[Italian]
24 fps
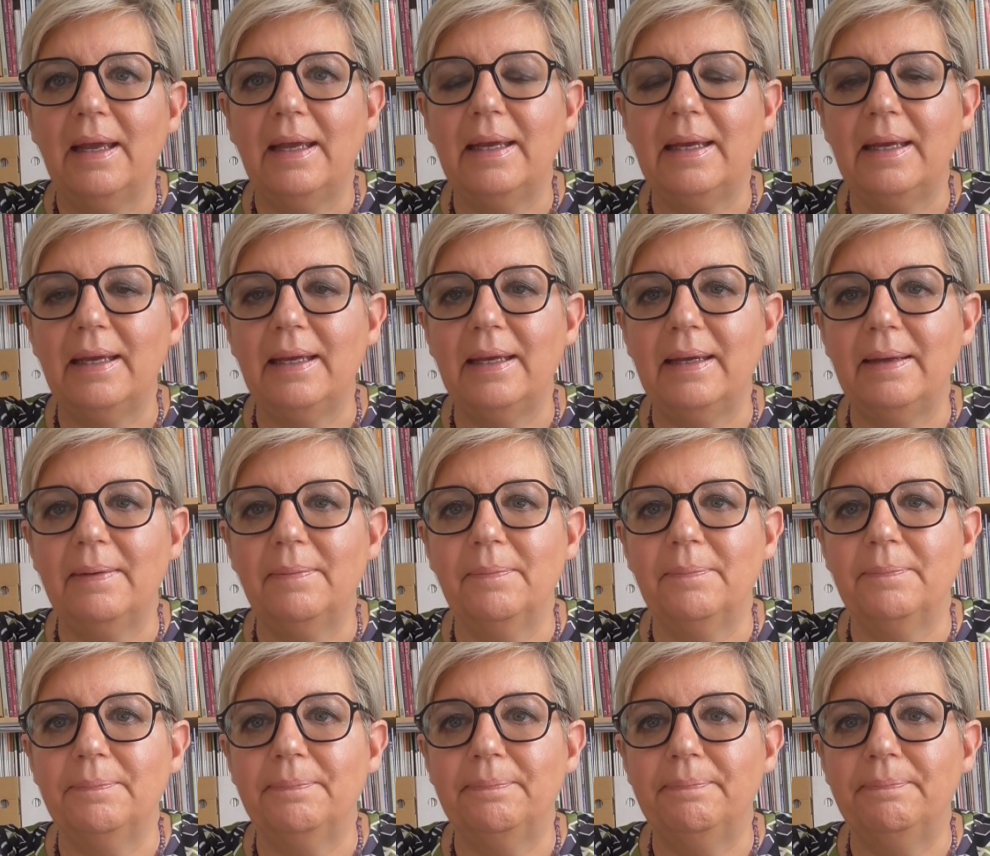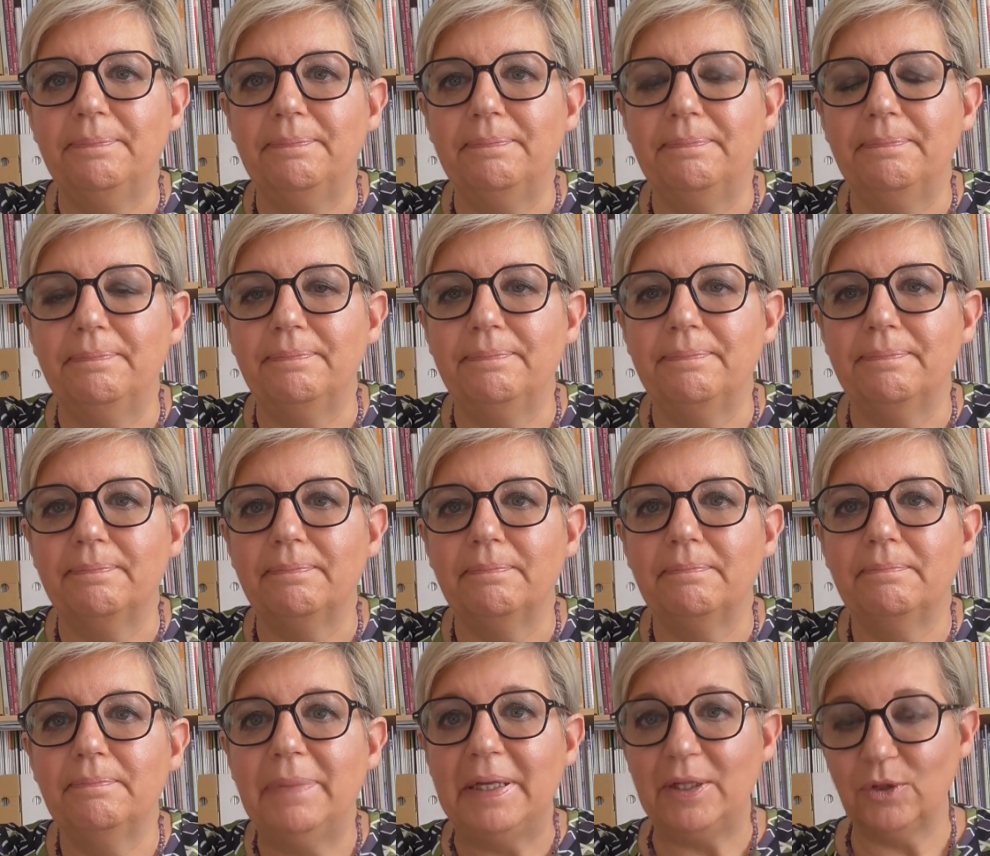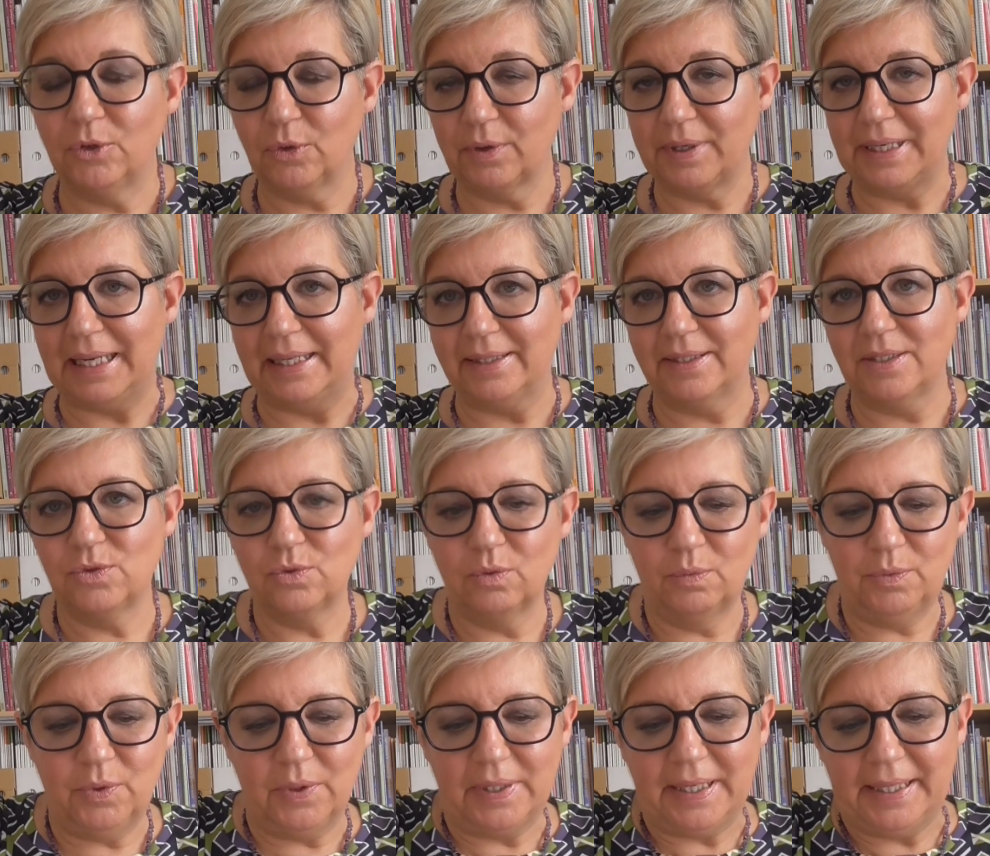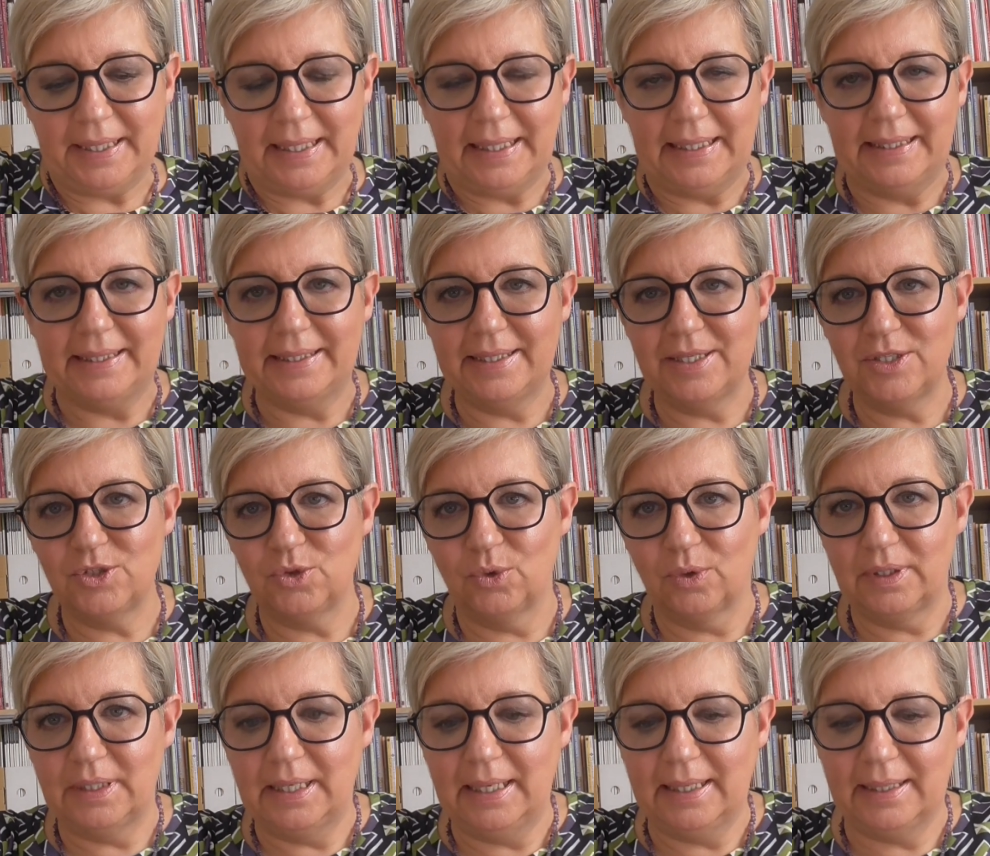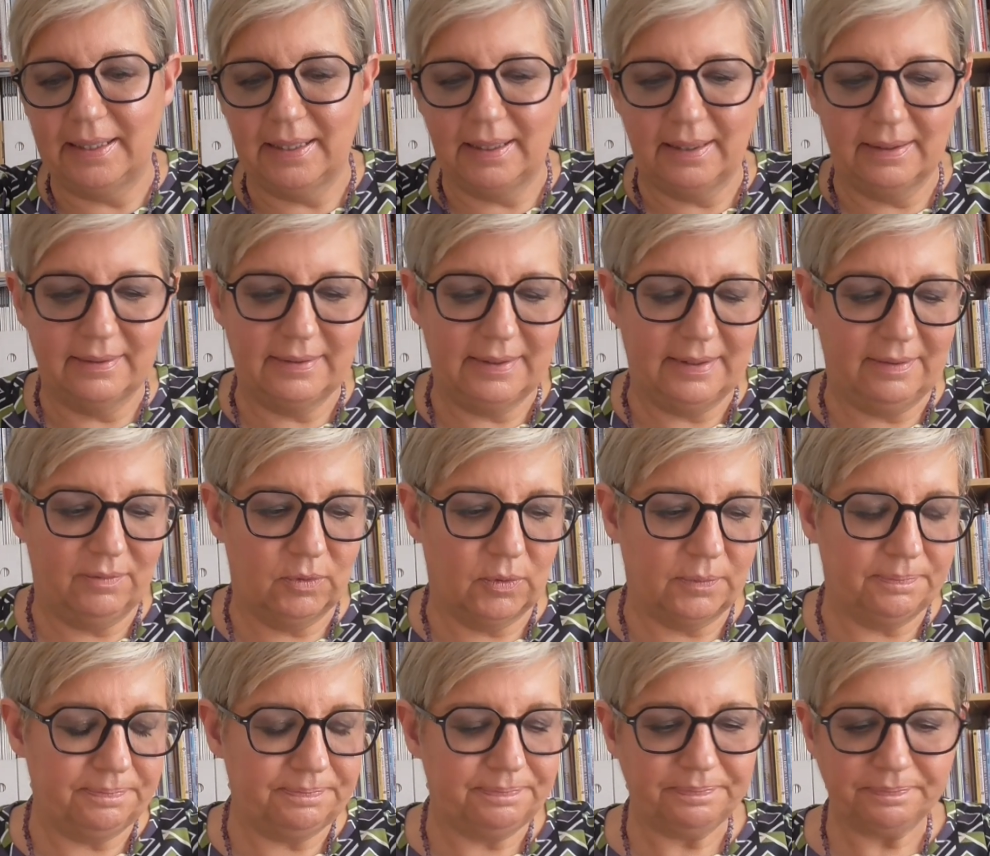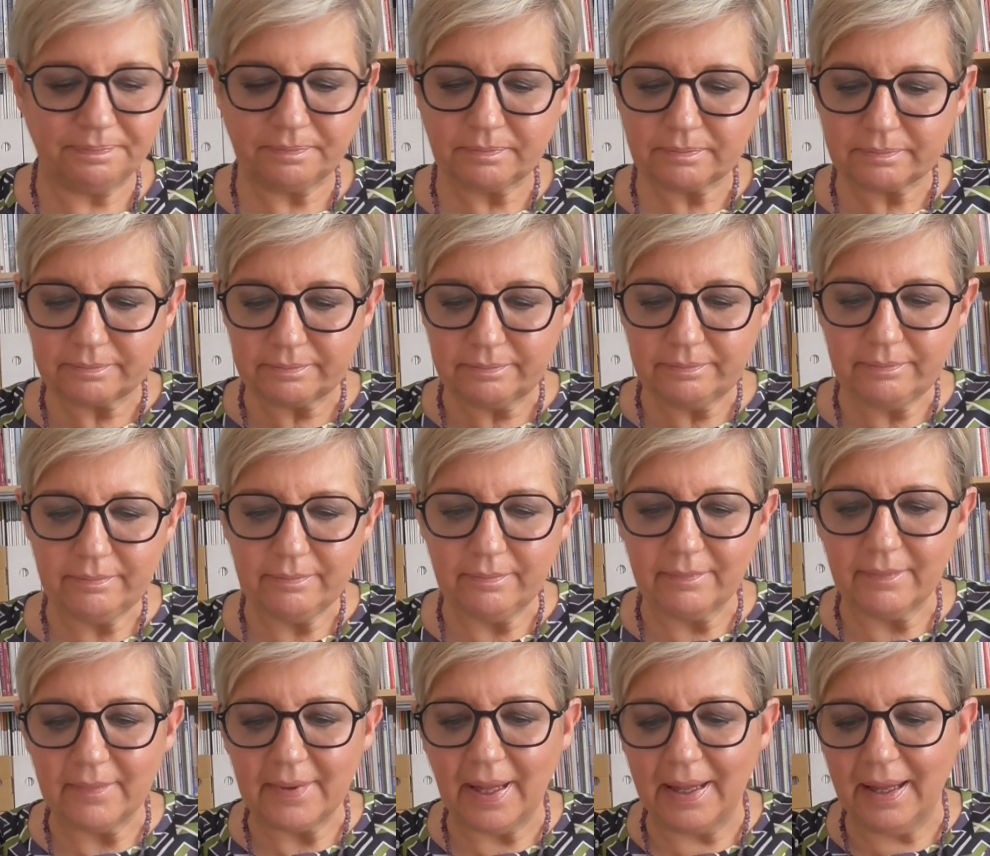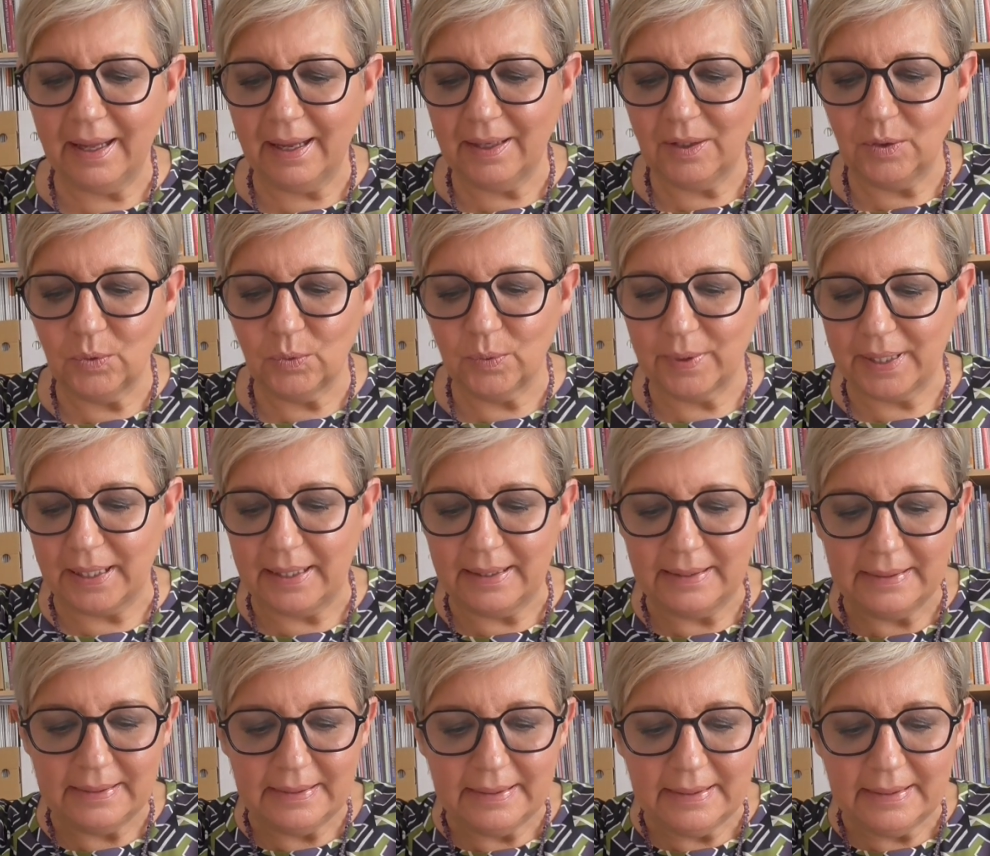e ehm, bentornati sul mio canale Disordine Creativo. Allora,